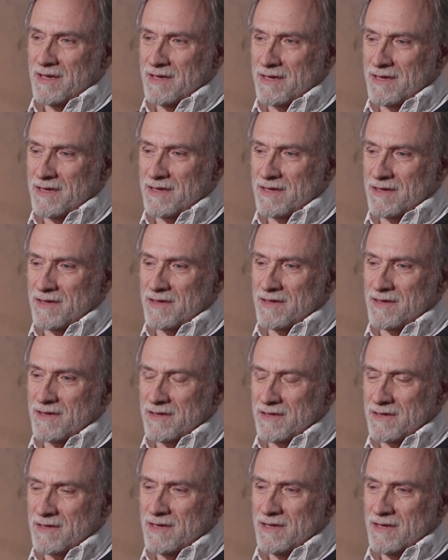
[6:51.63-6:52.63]

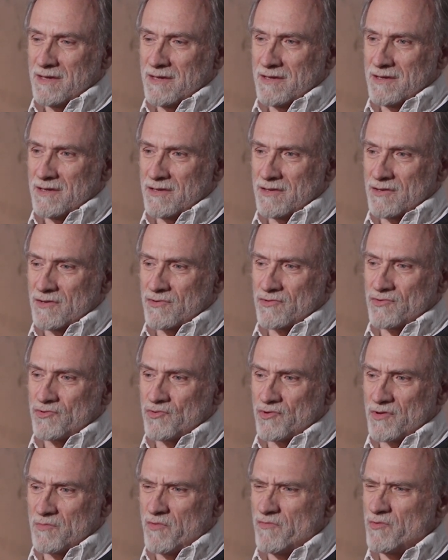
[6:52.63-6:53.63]
Yy,
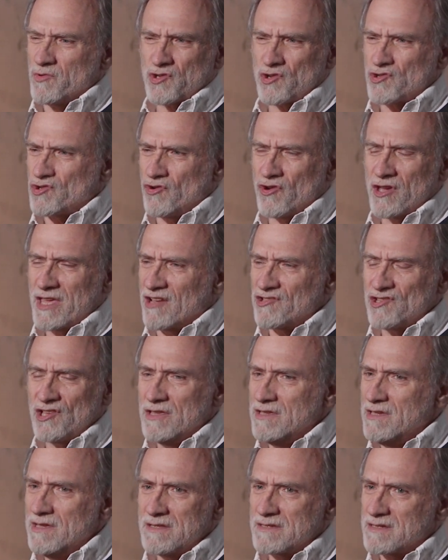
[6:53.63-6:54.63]
który mówił coś o
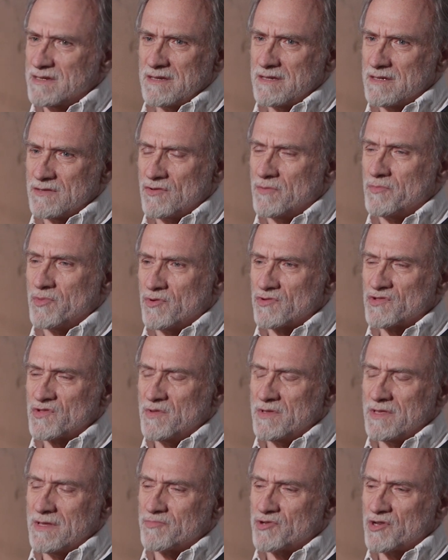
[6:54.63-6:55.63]
jasienicy. To było
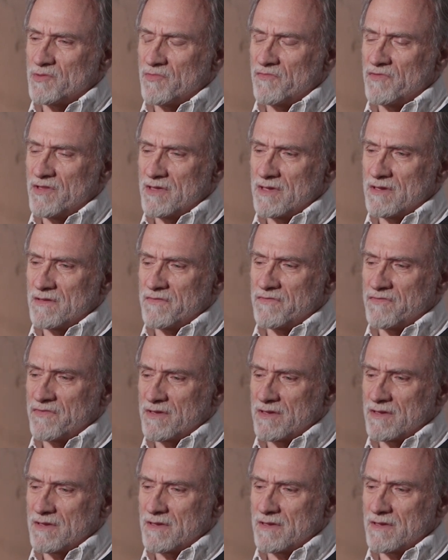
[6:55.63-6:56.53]
słynne przemówienie w,